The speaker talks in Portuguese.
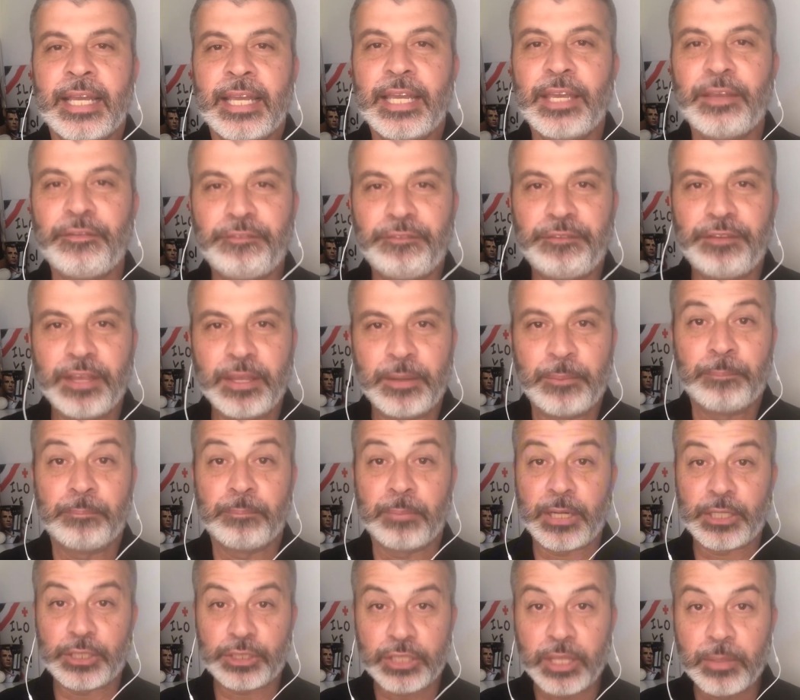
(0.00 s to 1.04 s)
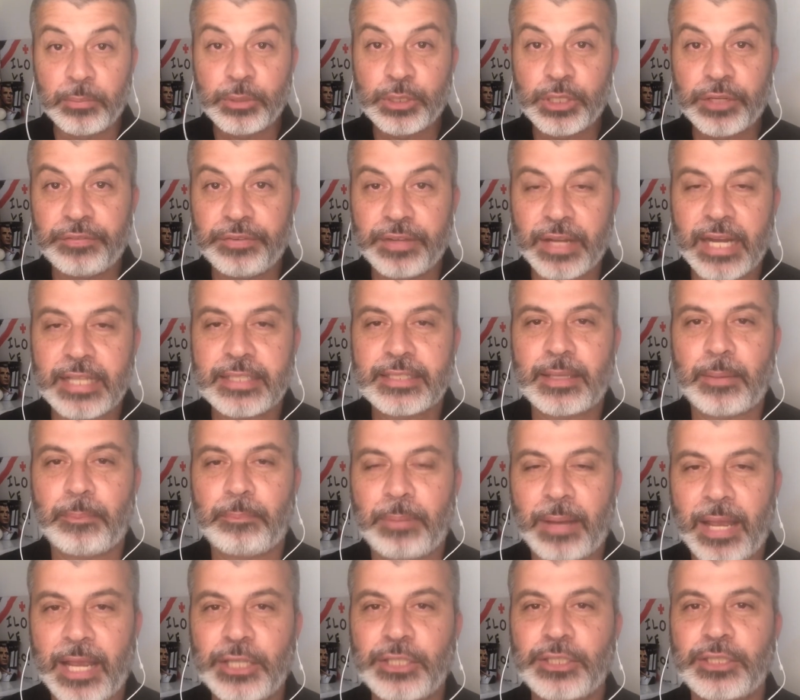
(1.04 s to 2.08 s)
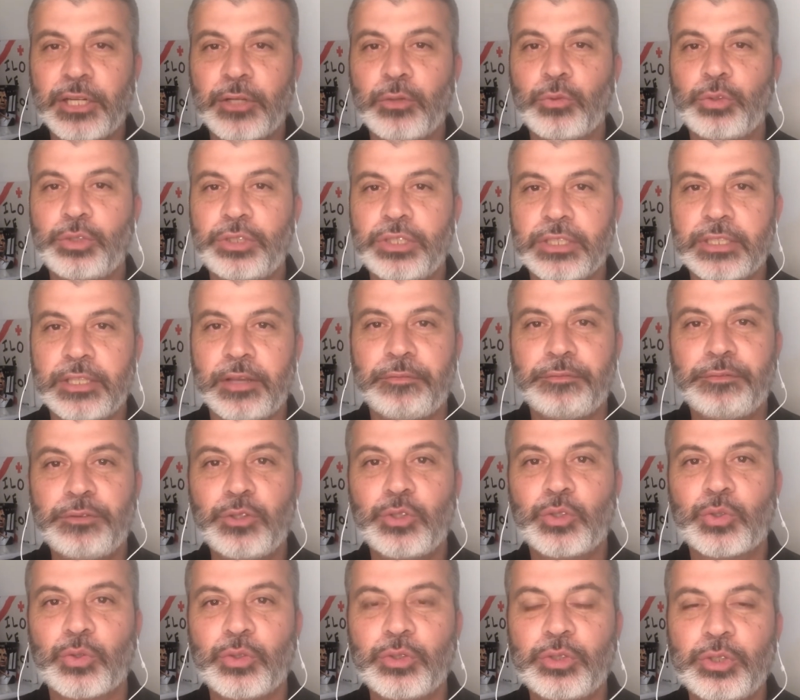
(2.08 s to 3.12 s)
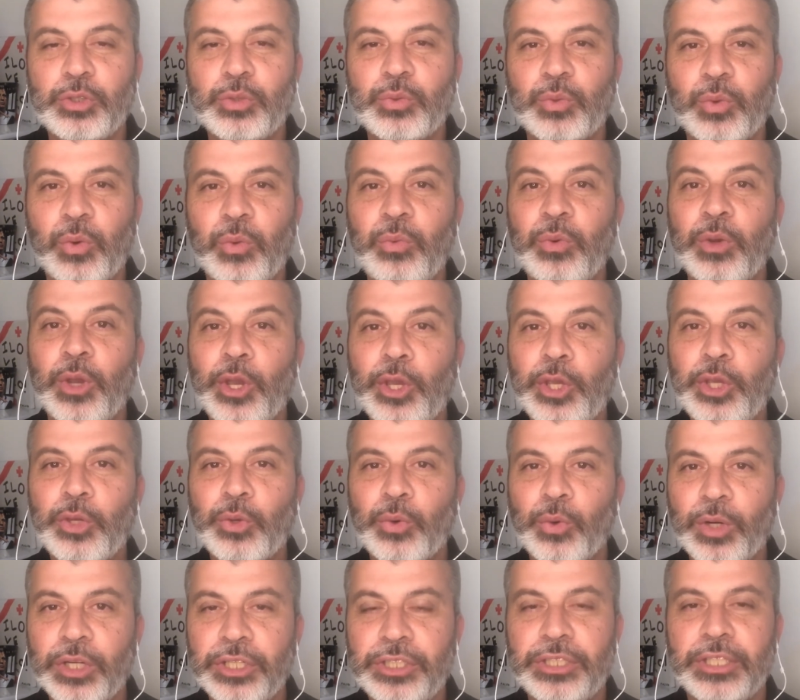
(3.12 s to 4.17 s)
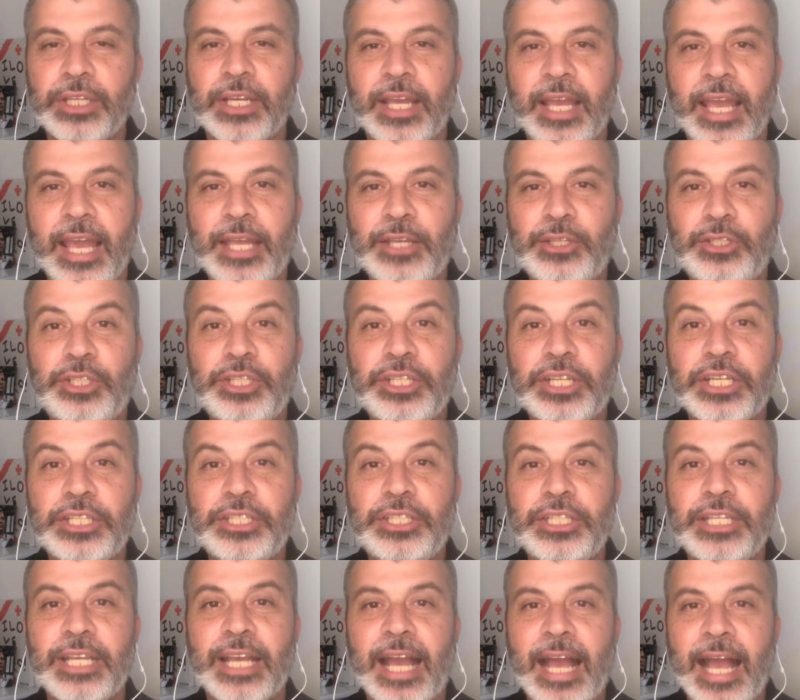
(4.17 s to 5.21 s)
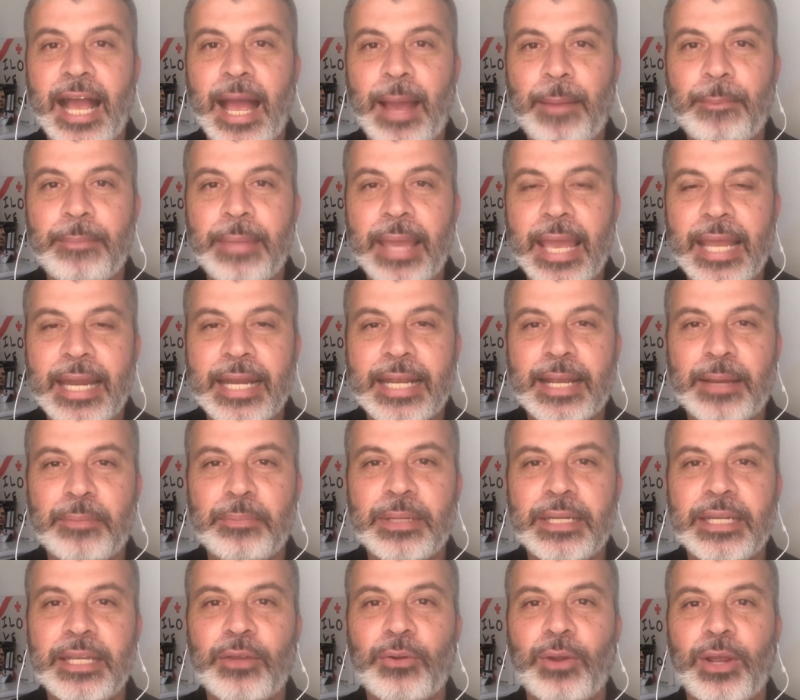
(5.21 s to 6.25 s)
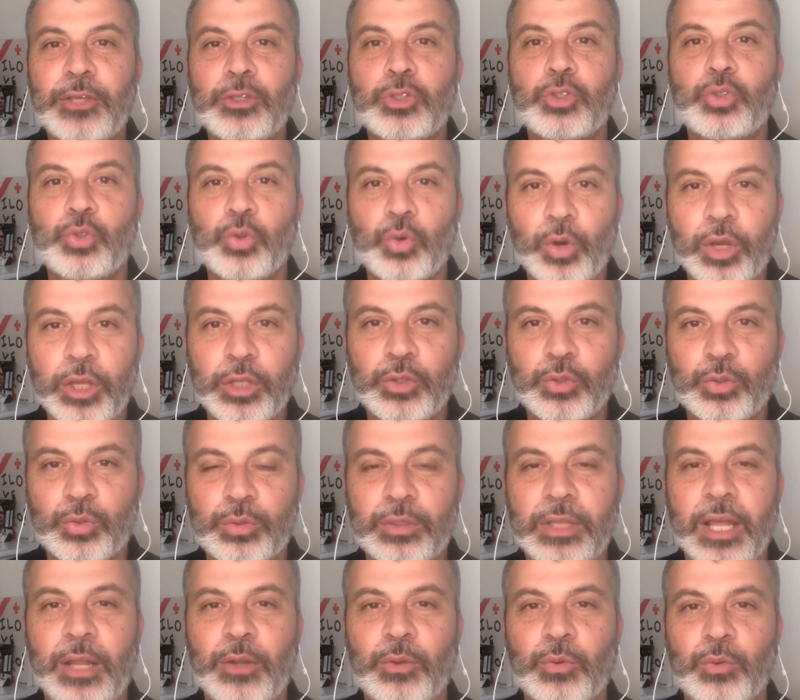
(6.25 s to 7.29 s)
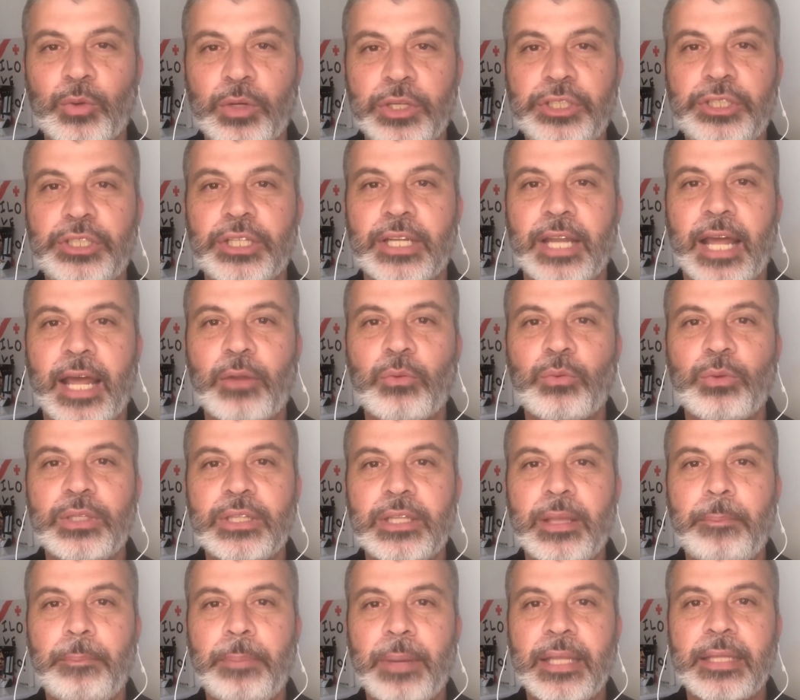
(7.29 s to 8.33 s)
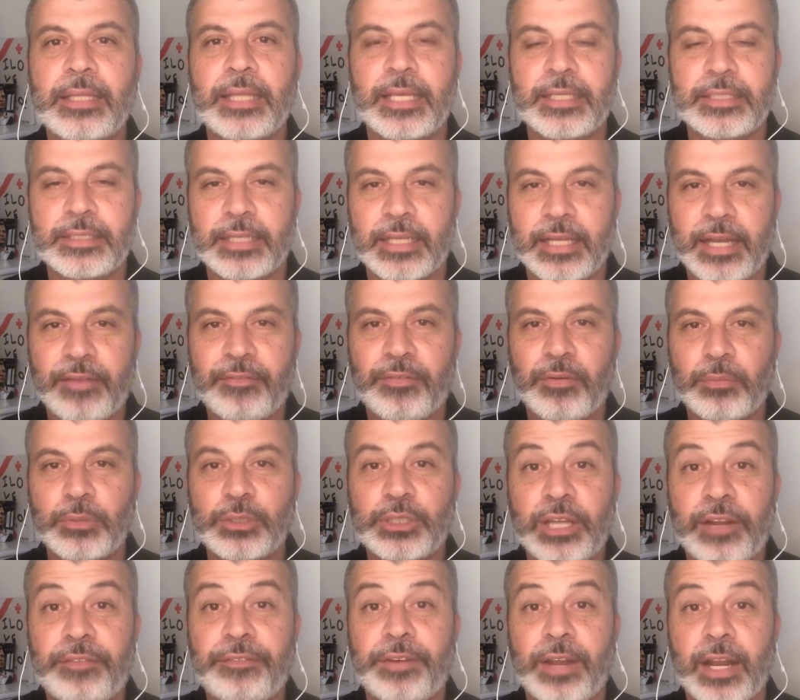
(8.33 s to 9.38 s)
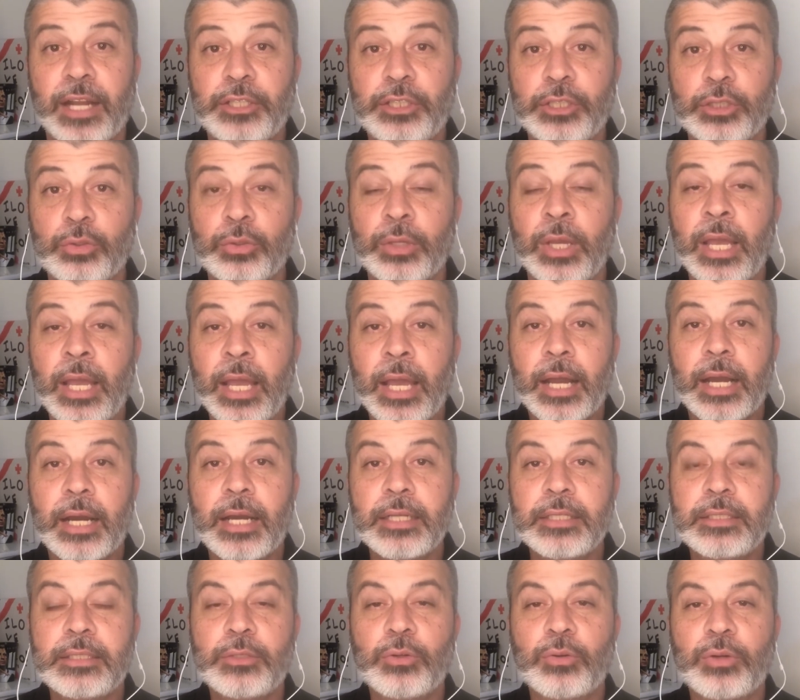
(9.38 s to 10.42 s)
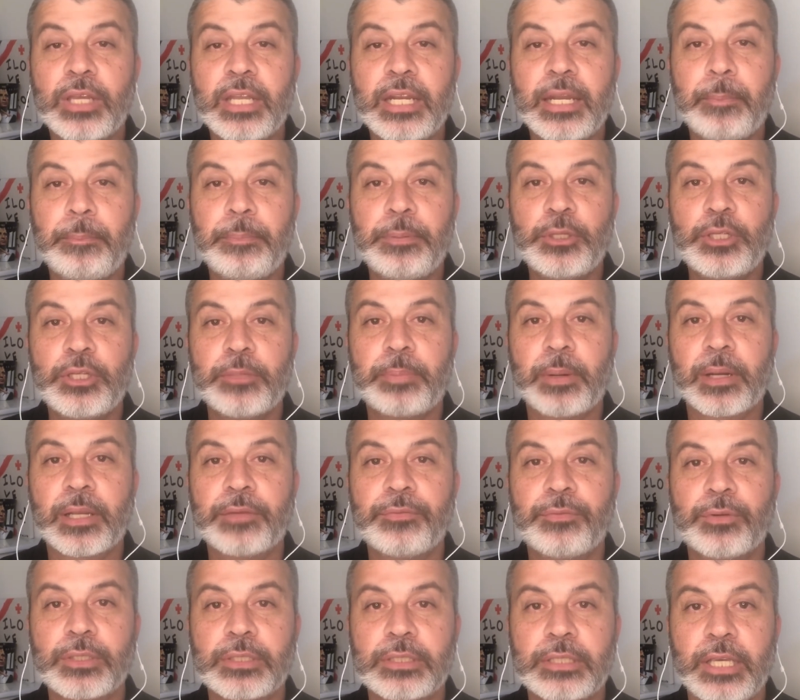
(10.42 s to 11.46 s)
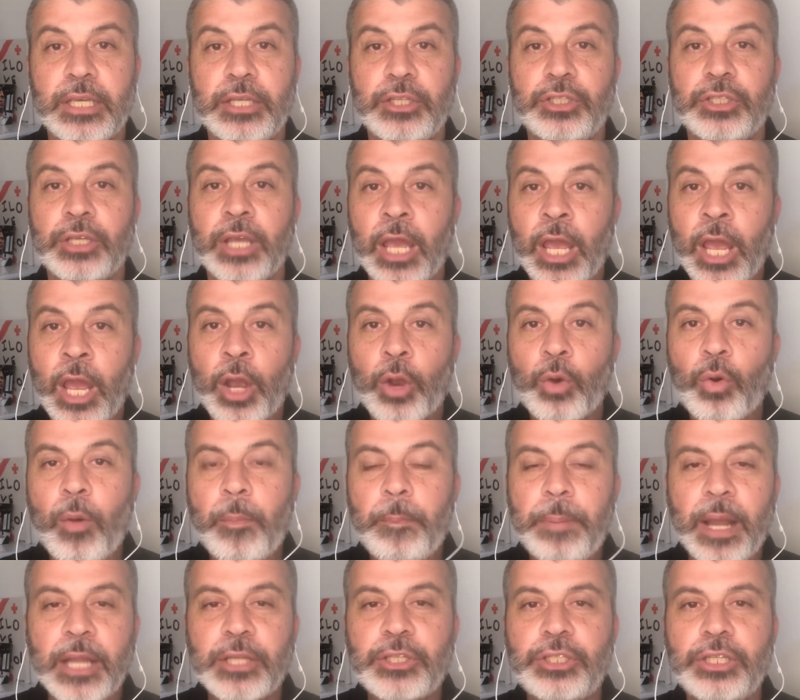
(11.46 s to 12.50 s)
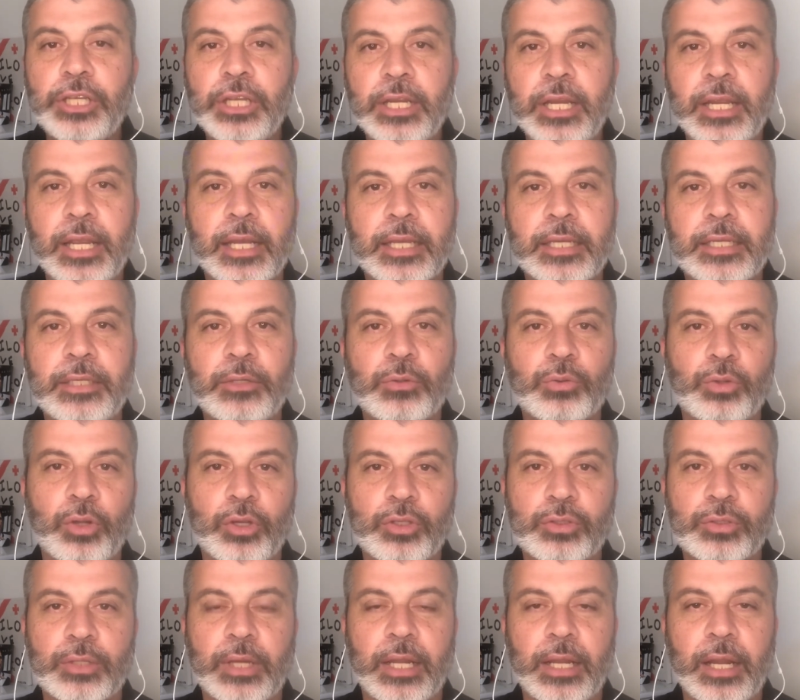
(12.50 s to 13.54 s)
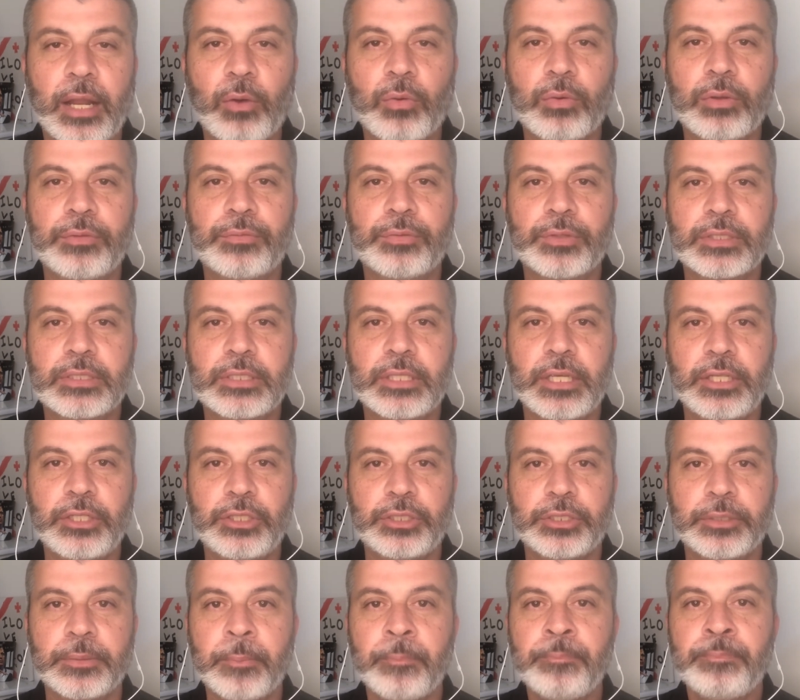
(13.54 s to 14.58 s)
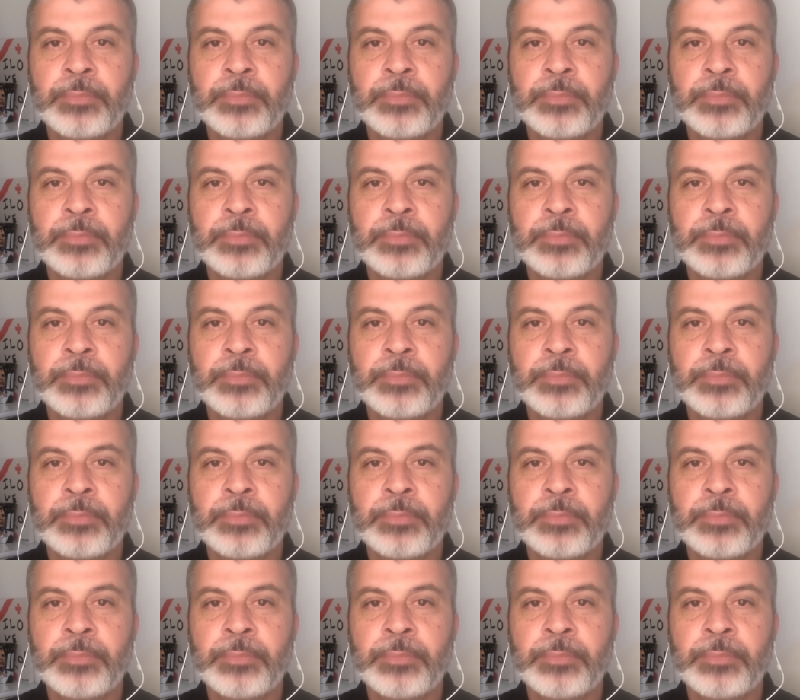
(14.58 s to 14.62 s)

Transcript: enfim, mas temos que virar essa página, os desafios continuam e hoje é dia de América Mineiro às 8 da noite lá no Independência, né? Vamos já falar disso. Antes eu queria pedir para que vocês compartilhem aqui o nosso canal, que vocês